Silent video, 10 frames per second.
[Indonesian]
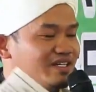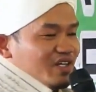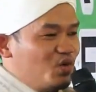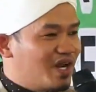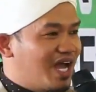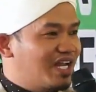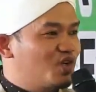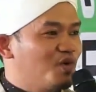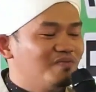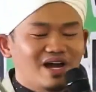ini orang
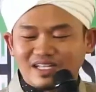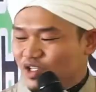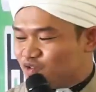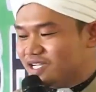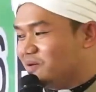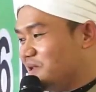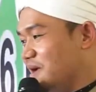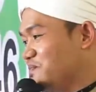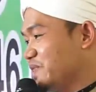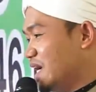anom atau
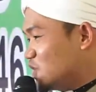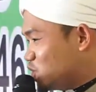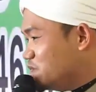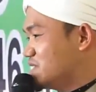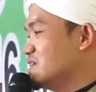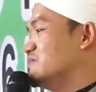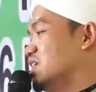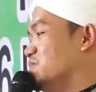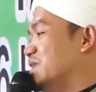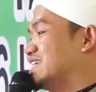siapa harus bisa
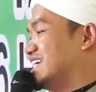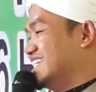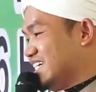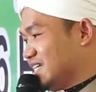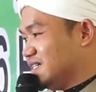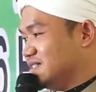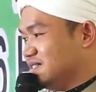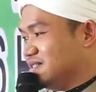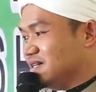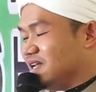menempatkan diri
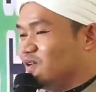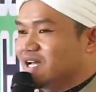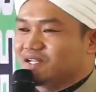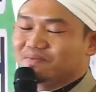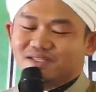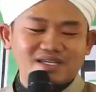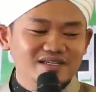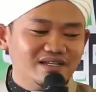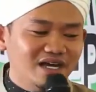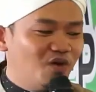kalau kada bisa
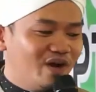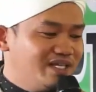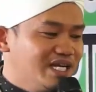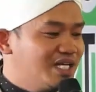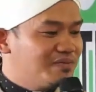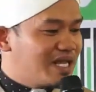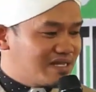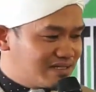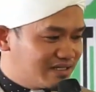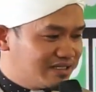ya dakwahnya kada
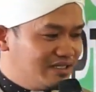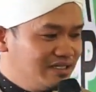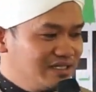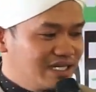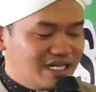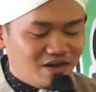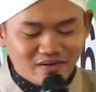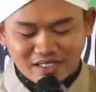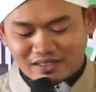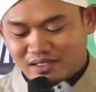berhasil kada
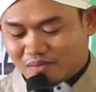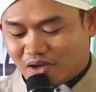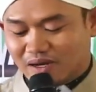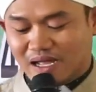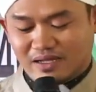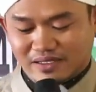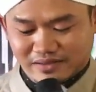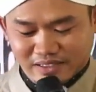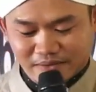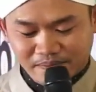kau diterima orang kayak
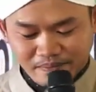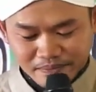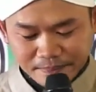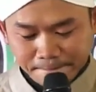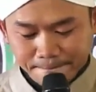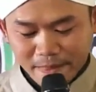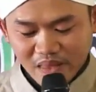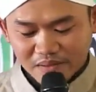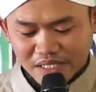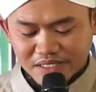itu nah
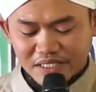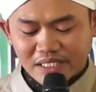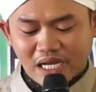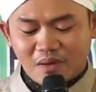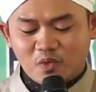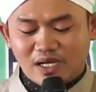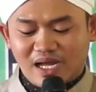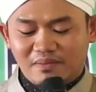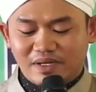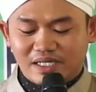nah jadi Ka'bul
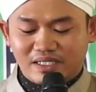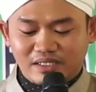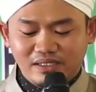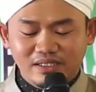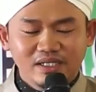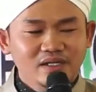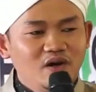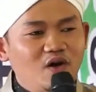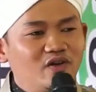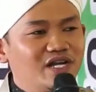Ahbar ini
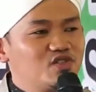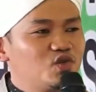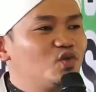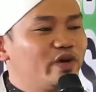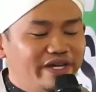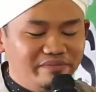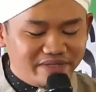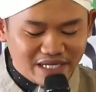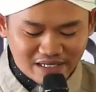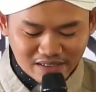orang suku
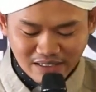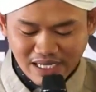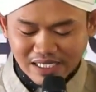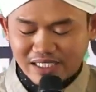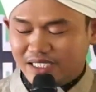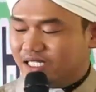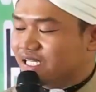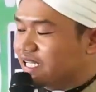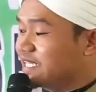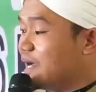Himyar ada di
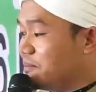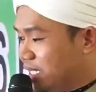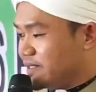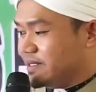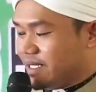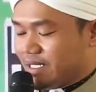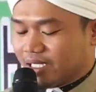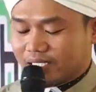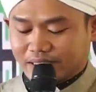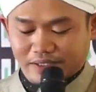negeri Yaman
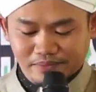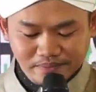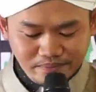andakannya